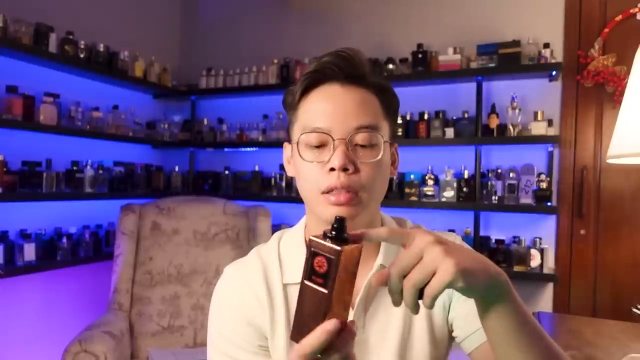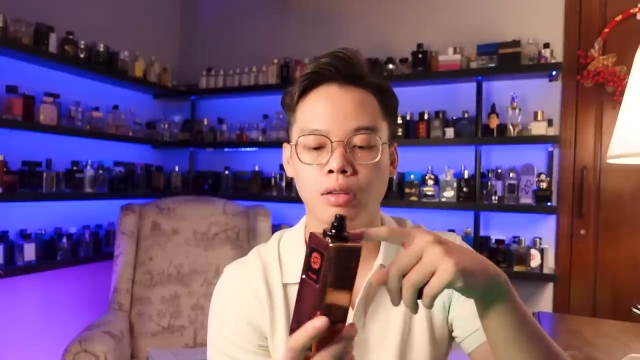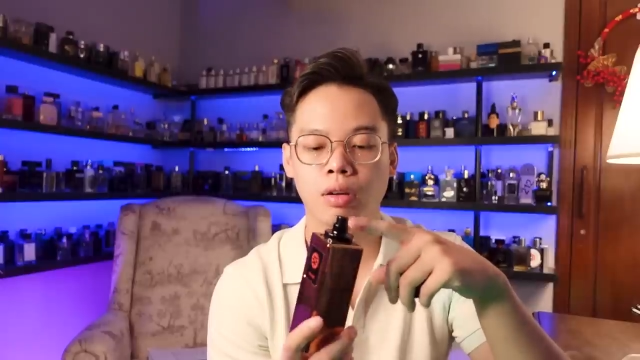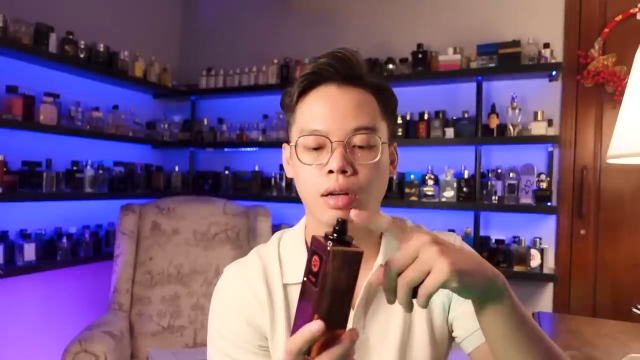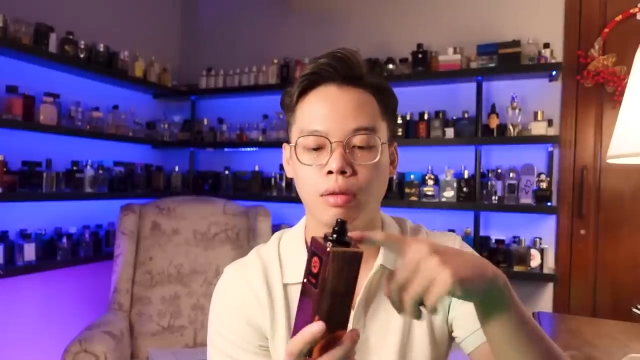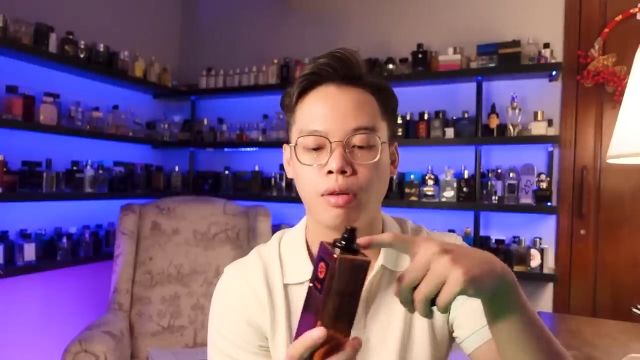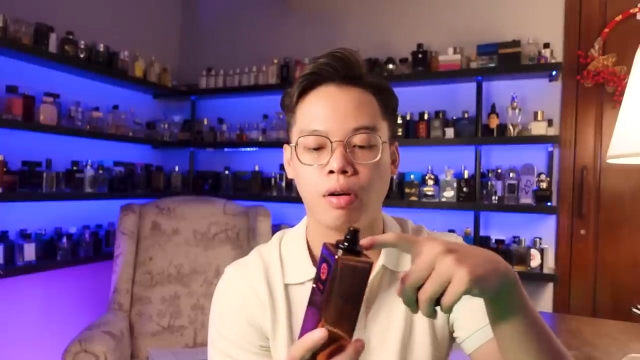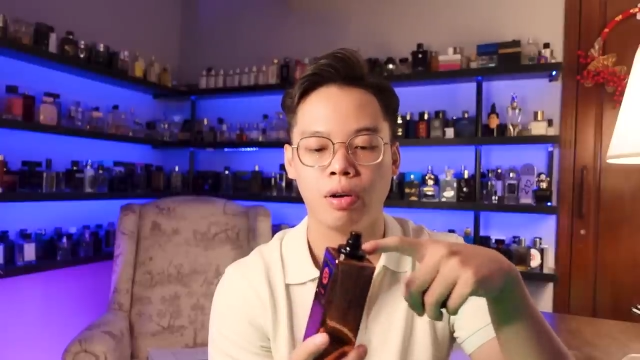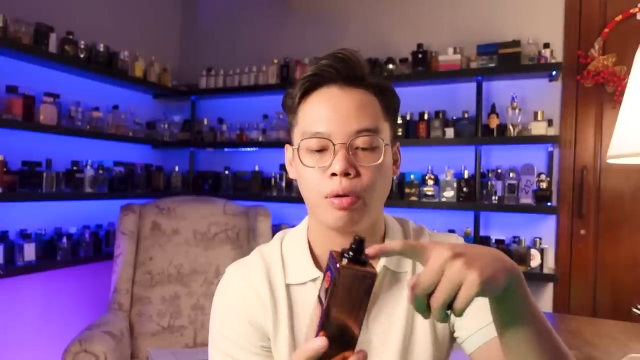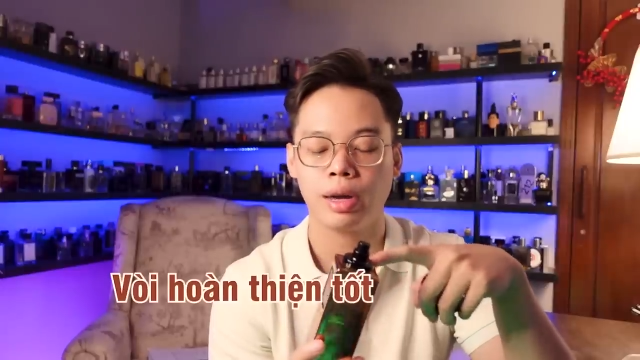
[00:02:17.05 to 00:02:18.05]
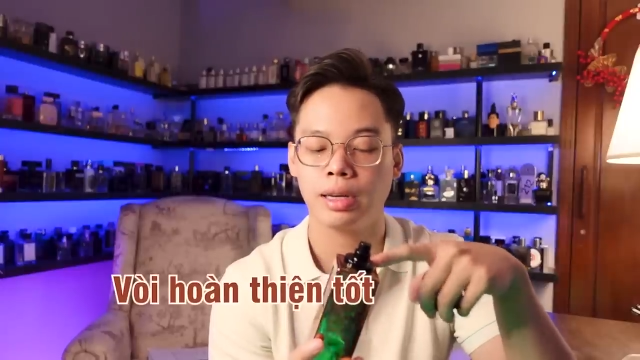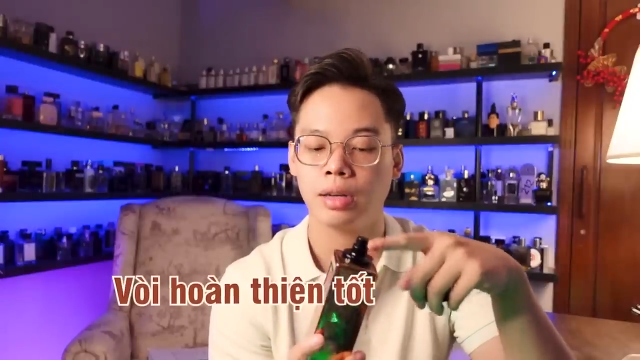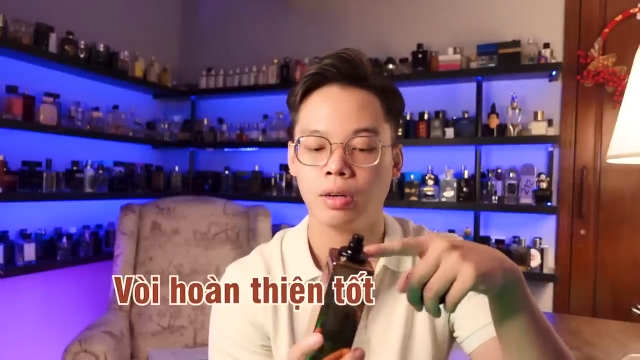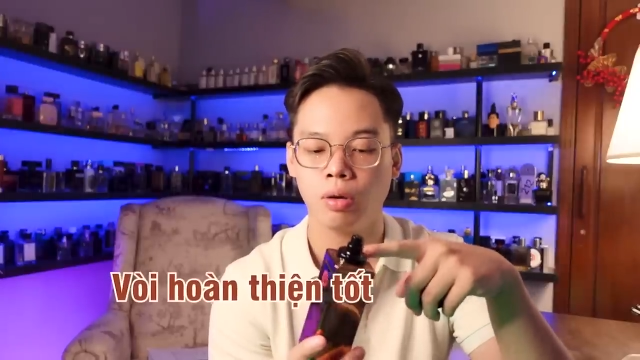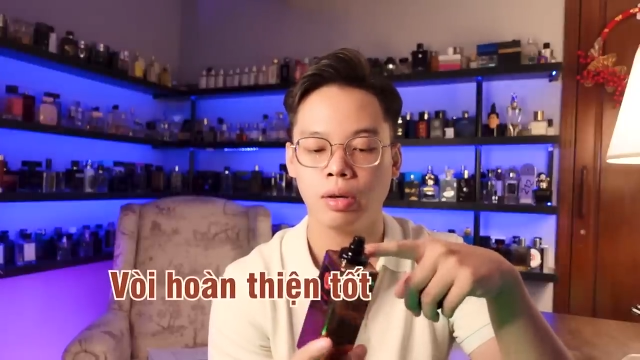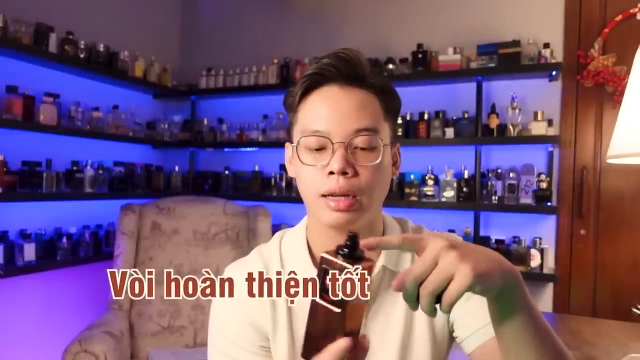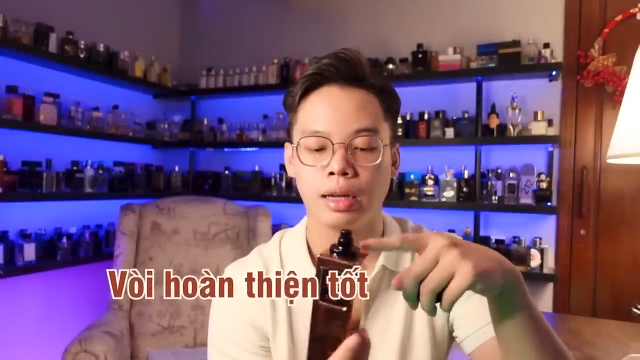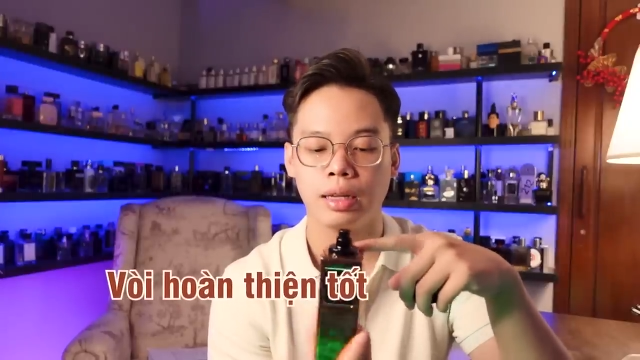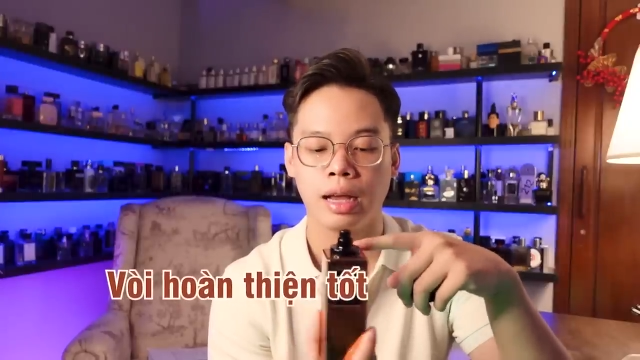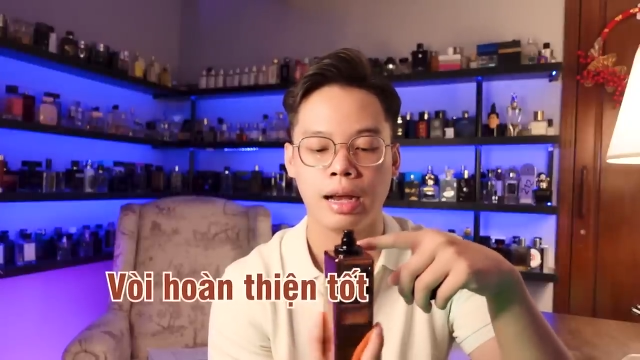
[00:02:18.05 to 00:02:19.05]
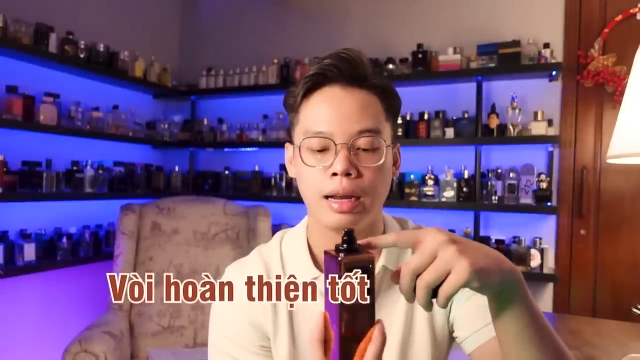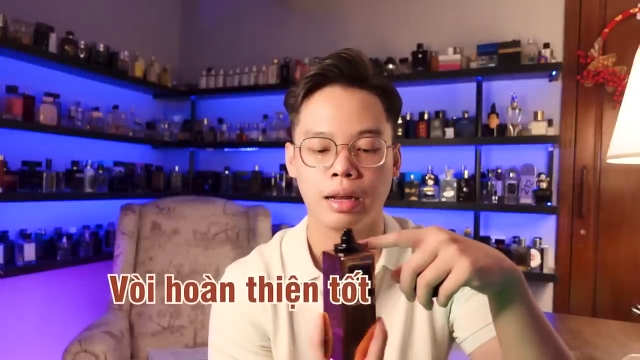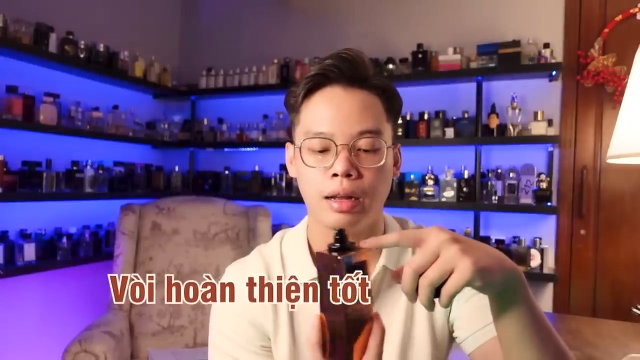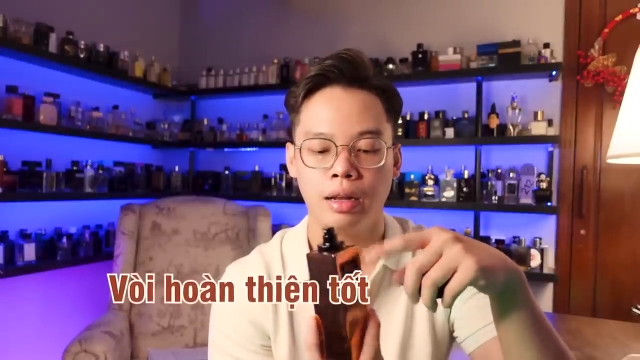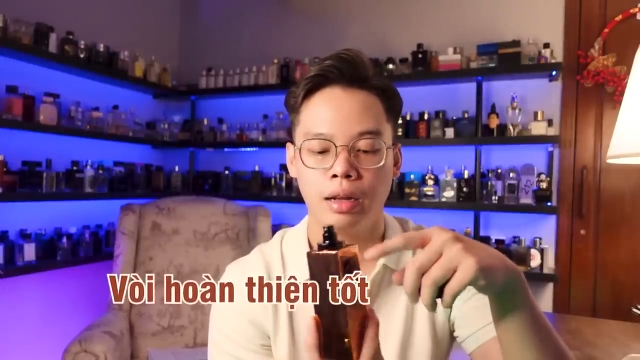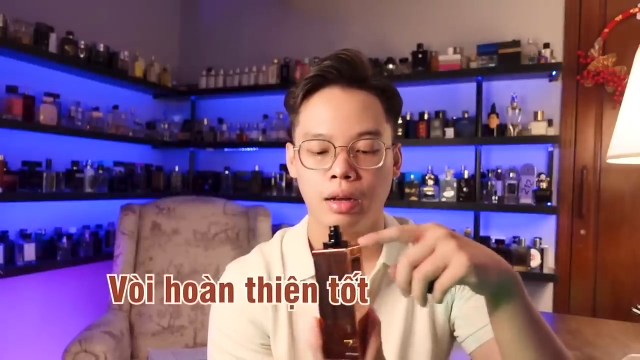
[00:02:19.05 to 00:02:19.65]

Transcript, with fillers: chứng tỏ là cái vòi nó hoàn thiện tốt này cái thứ hai là